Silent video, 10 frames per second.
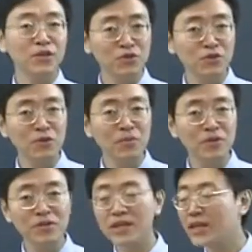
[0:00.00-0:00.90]
去做
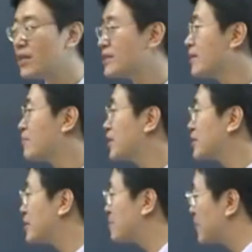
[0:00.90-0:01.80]
某事呢，加不定
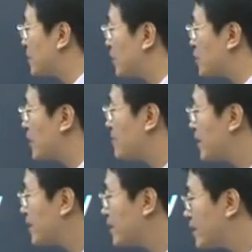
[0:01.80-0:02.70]
式。比如
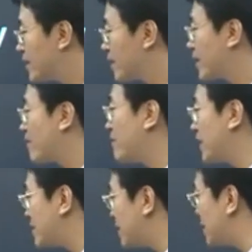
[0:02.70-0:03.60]
说，The
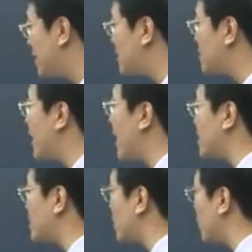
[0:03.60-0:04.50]
government dispatched